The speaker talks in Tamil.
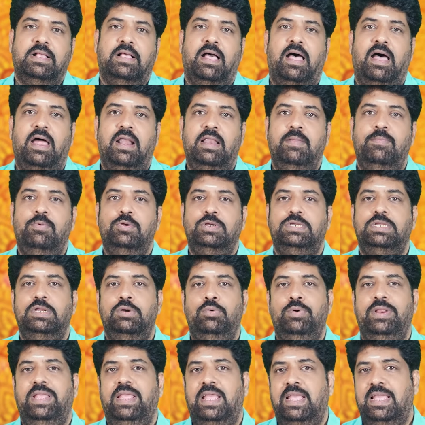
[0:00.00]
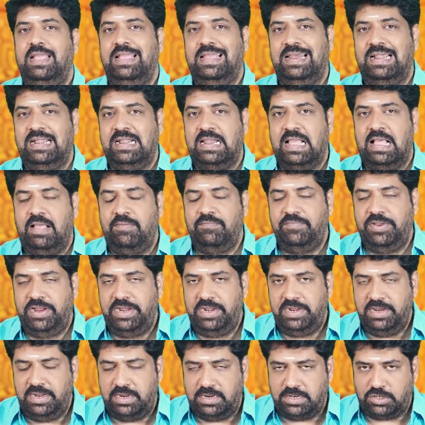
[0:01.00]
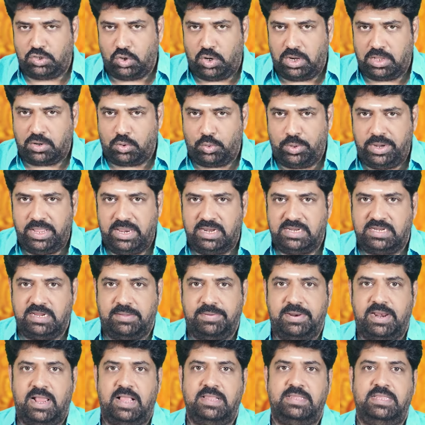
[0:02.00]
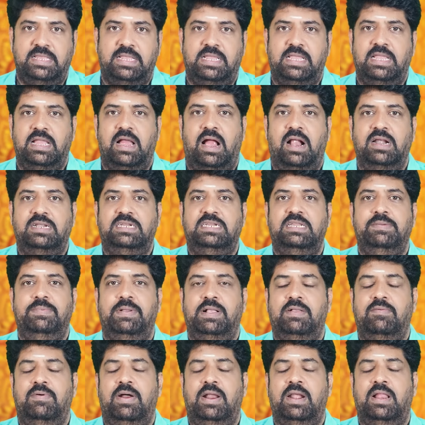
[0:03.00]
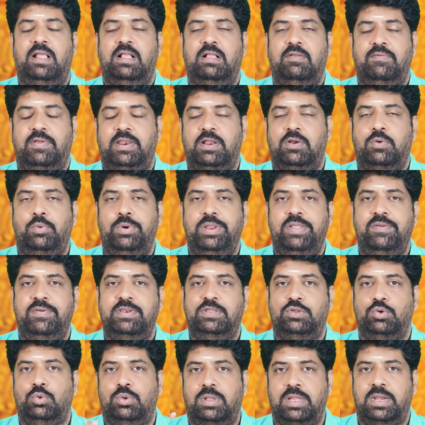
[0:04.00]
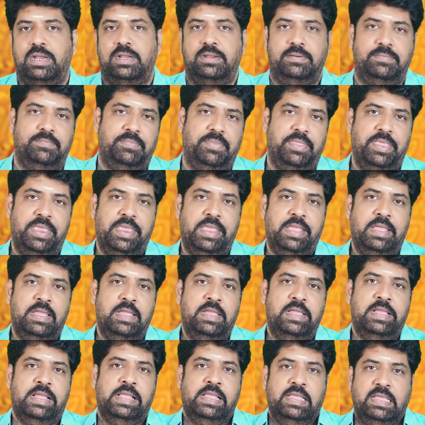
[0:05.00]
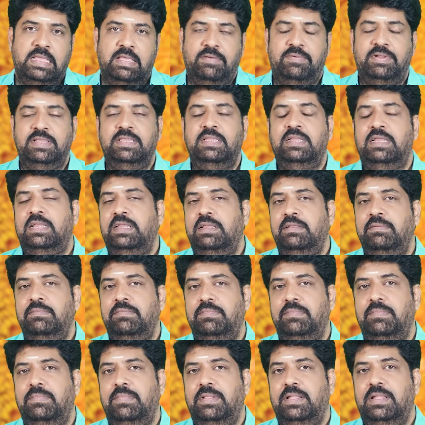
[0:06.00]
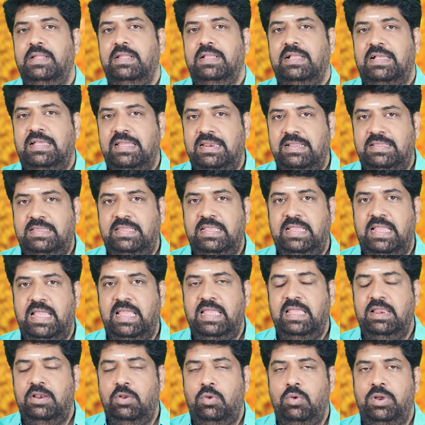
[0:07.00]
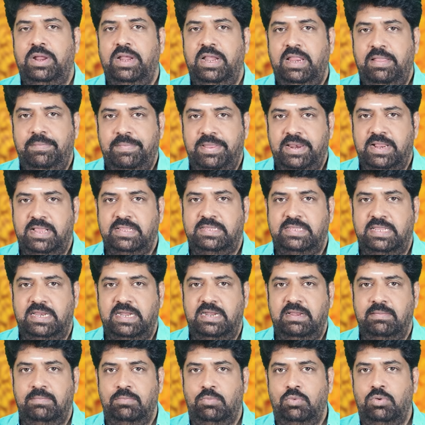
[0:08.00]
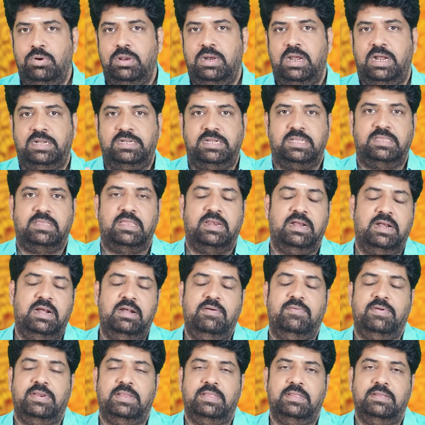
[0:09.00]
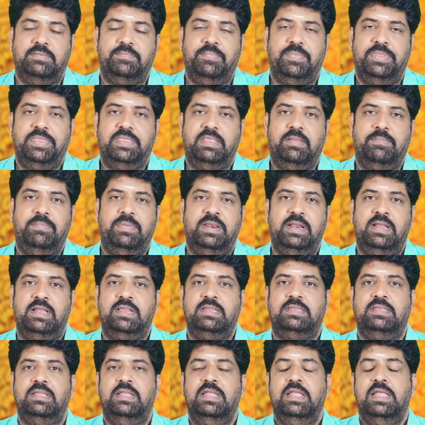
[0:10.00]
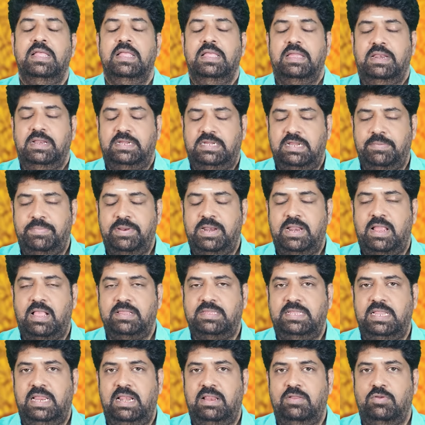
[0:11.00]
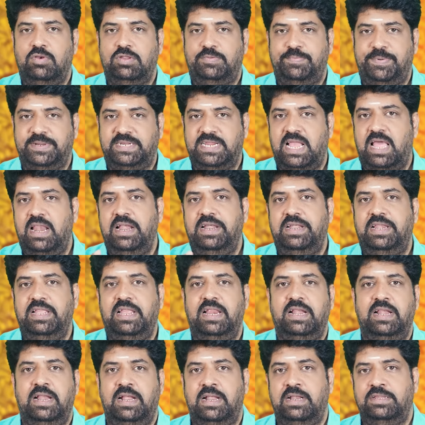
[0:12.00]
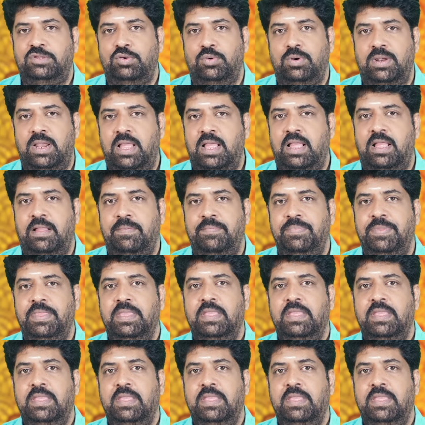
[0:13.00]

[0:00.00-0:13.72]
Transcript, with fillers: காலபுருஷனுடைய இரண்டாம் வீடு என்று சொல்லக்கூடிய ரிஷபராசிக்கு ஆட்சி பகவானாக வரக்கூடியவர் சுக்கரன் இங்கே வந்து கிருத்திகை ரோகிணி மிருகசீரிடம் மூன்று நட்சத்திரங்கள் வருது இந்த மிருக ரிஷபராசியில் ஒரு ஸ்பெஷாலிட்டி என்னன்னு சொன்னால்